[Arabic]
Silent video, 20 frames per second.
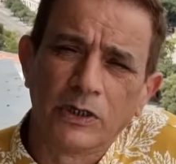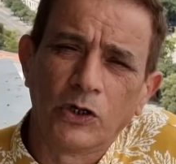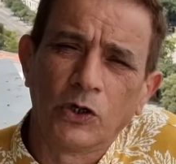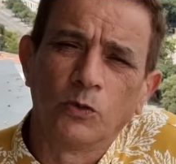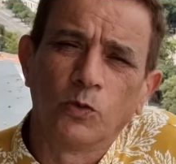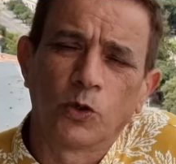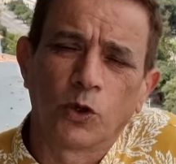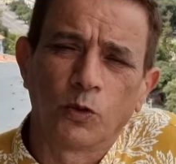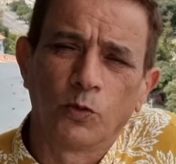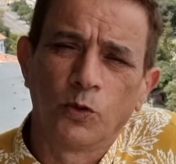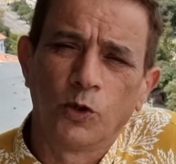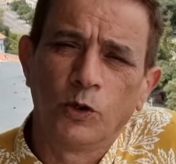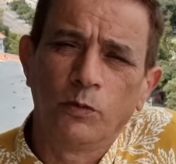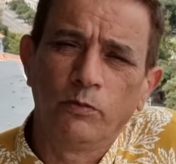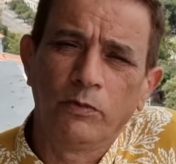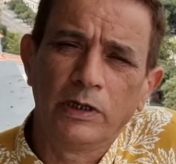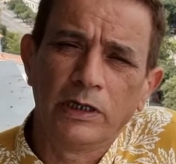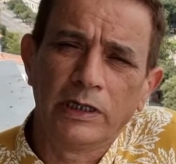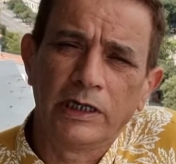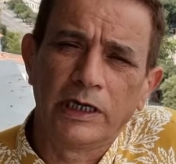الأمور
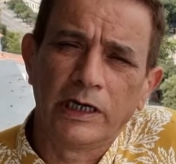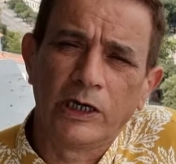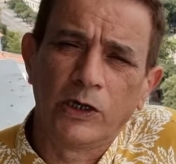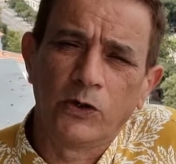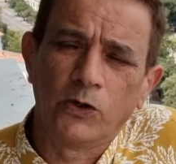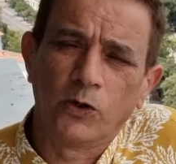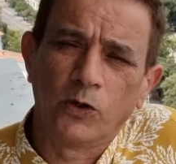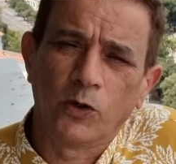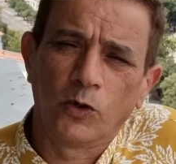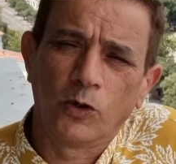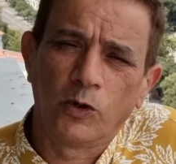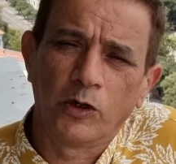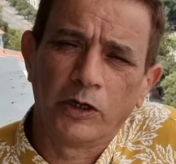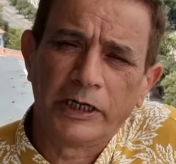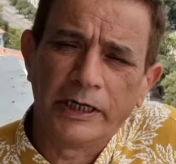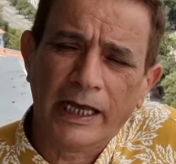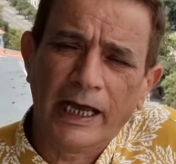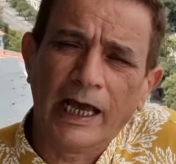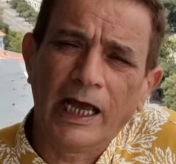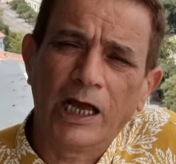المهمة أنه
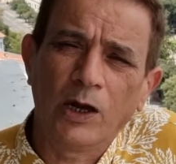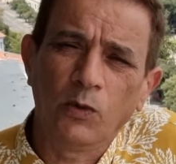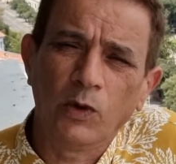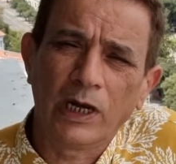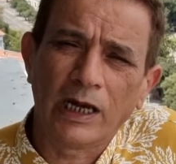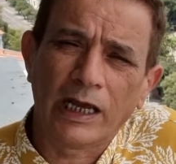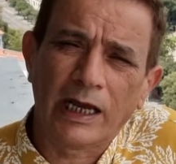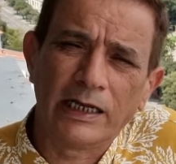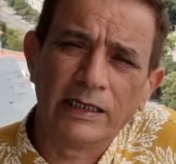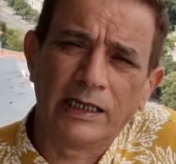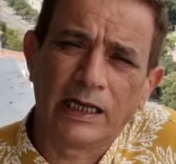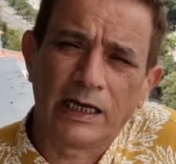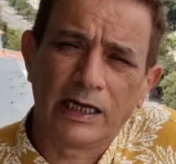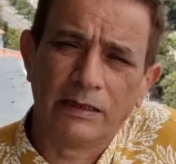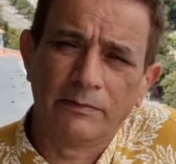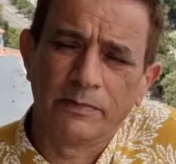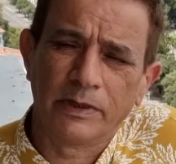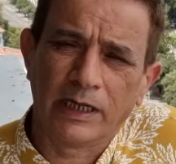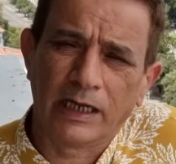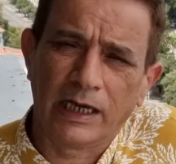نحاول قدر
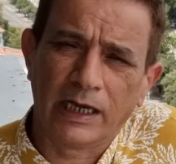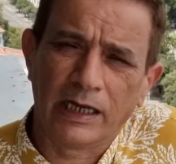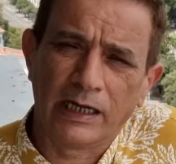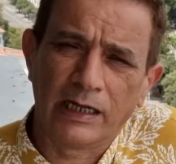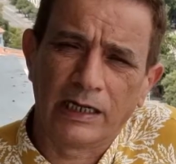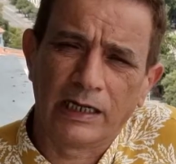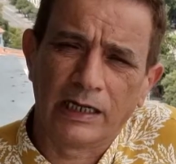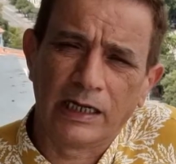الإمكان